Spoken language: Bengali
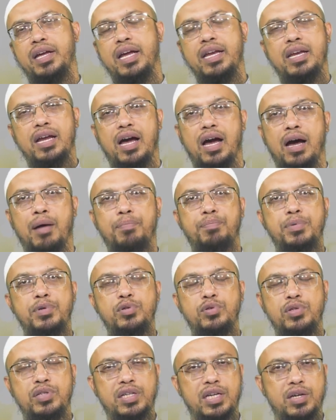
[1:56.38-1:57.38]
এটা আপনি
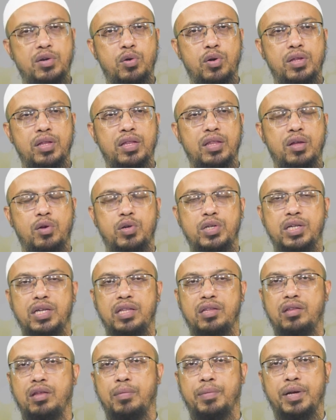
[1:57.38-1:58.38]
যদি ঠিক করে দেন তাহলে
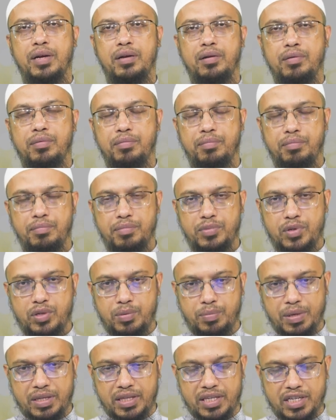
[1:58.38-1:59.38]
সেক্ষেত্রে আমার
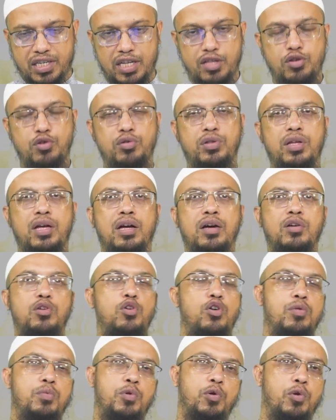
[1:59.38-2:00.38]
ব্যক্তির স্বাধীনতা
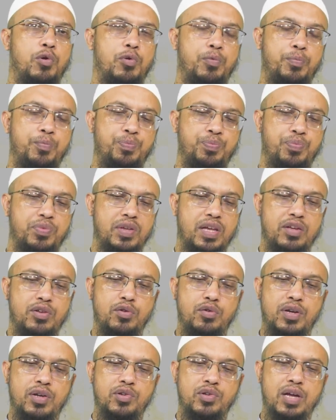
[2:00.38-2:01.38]
খর্ব হলো এই
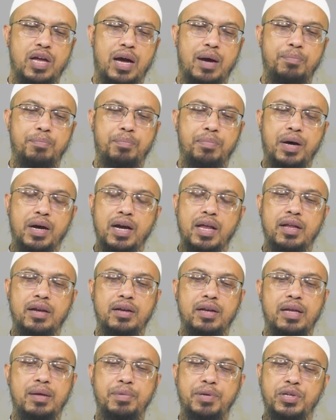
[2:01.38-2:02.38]
জন্য আসলে হাব ভাঁড়ার এই